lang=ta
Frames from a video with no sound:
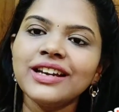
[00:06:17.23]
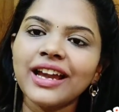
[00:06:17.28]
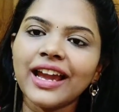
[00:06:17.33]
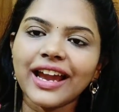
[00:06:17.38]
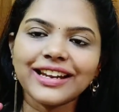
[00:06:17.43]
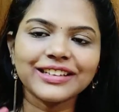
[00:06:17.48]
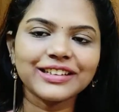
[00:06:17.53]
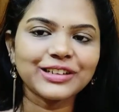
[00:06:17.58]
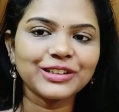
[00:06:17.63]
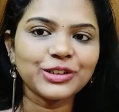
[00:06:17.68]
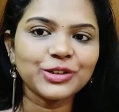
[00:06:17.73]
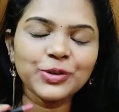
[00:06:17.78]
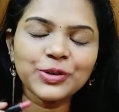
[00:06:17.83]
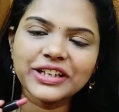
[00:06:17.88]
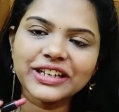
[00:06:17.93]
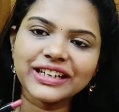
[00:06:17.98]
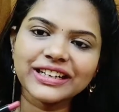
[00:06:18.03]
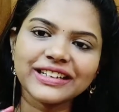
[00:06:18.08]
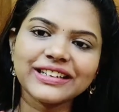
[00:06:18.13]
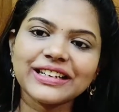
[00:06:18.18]
எனக்கு நியூட்
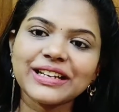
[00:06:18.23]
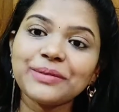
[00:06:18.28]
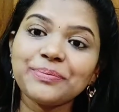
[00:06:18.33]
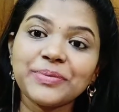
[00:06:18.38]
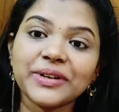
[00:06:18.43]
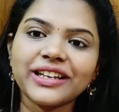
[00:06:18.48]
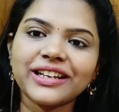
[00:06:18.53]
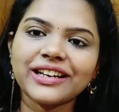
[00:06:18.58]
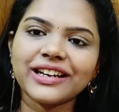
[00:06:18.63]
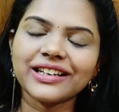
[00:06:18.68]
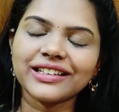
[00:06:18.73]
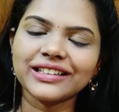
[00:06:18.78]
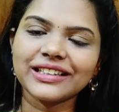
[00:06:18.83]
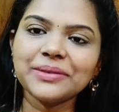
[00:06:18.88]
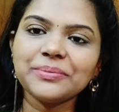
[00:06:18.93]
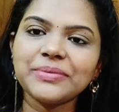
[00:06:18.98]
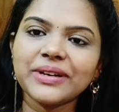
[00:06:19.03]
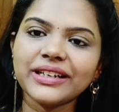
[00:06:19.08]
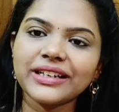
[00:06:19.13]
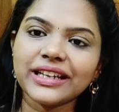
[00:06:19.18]
கலரே பிடிக்காது
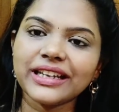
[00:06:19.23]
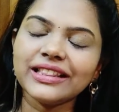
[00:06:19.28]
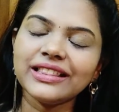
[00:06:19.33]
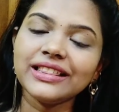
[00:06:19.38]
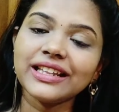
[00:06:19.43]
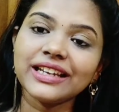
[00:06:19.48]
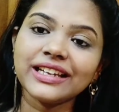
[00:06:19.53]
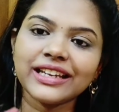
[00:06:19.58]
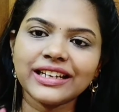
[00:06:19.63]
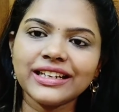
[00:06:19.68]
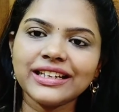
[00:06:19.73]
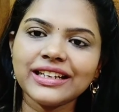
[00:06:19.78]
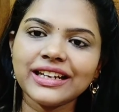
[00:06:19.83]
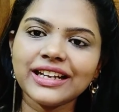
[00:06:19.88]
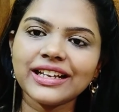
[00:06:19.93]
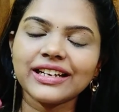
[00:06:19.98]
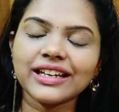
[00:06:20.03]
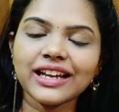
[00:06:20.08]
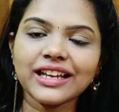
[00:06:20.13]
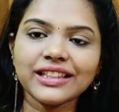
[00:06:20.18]
பட் இந்த கிட்டில்
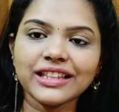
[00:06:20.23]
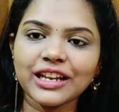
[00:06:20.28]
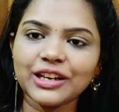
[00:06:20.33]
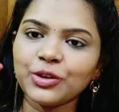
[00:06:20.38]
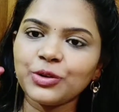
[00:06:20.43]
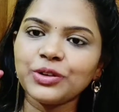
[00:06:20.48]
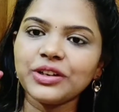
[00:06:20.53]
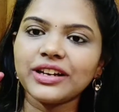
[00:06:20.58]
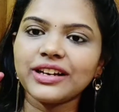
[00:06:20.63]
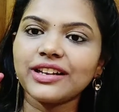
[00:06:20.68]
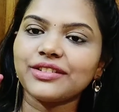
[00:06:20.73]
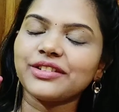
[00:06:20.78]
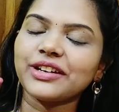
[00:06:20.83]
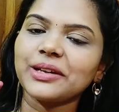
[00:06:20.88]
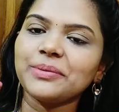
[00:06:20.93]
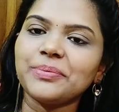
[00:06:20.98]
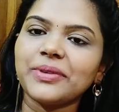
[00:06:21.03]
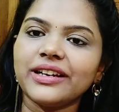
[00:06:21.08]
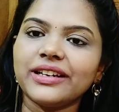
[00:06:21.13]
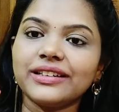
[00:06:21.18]
இருக்க இந்த நியூட் கலர் ட்ரை
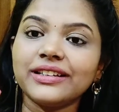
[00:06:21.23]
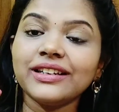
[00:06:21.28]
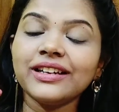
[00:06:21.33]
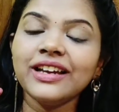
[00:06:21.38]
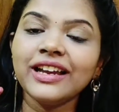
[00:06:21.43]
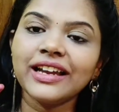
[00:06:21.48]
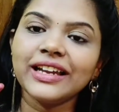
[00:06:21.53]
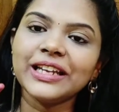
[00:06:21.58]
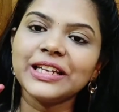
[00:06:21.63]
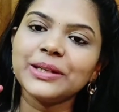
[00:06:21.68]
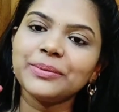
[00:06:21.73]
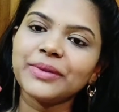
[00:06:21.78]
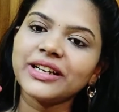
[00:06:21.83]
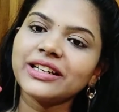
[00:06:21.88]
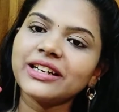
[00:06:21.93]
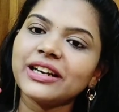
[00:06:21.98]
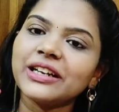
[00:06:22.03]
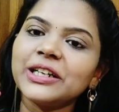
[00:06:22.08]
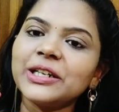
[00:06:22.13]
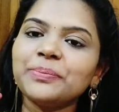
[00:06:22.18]
பண்ணிவிட்டு இனிமேட்டு
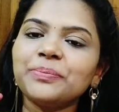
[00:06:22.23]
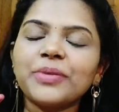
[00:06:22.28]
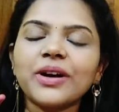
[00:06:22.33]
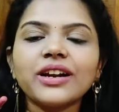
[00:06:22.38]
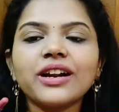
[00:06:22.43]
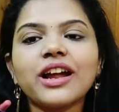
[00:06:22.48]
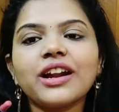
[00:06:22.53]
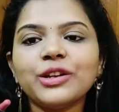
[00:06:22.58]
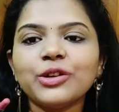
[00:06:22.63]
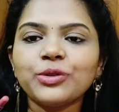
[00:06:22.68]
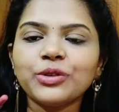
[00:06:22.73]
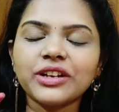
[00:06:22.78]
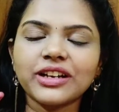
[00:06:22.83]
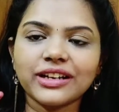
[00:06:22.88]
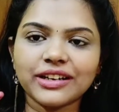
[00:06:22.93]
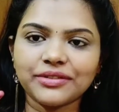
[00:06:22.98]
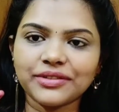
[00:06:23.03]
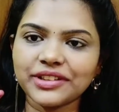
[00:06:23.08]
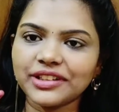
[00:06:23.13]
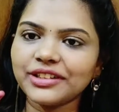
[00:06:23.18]
கண்டிப்பாக நான் நியூட்
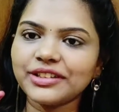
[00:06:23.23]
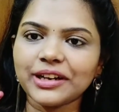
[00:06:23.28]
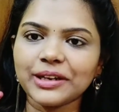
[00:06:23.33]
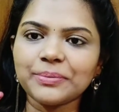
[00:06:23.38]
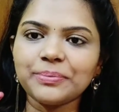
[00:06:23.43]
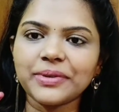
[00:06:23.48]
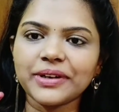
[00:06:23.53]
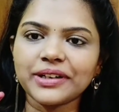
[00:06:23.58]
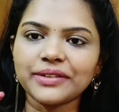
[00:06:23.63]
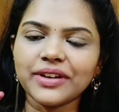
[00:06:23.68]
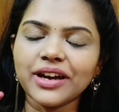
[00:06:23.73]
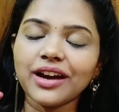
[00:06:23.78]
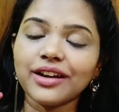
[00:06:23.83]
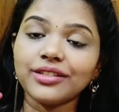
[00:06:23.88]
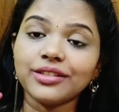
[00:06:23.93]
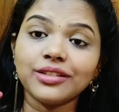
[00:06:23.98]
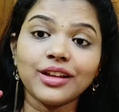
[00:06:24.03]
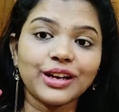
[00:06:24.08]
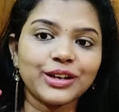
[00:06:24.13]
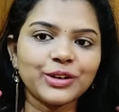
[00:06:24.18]
கலர் வந்து ட்ரை பண்ணுவேன்
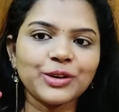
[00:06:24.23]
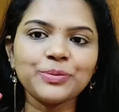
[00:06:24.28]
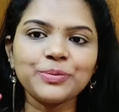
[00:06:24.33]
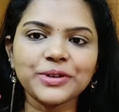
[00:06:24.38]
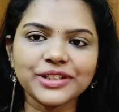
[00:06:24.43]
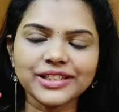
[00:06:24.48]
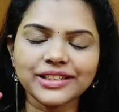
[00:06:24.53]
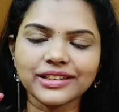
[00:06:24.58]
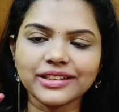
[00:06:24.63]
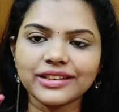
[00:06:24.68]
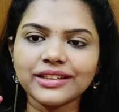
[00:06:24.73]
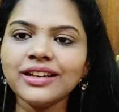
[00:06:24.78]
அந்த அளவுக்கு பிடிச்சிருக்கு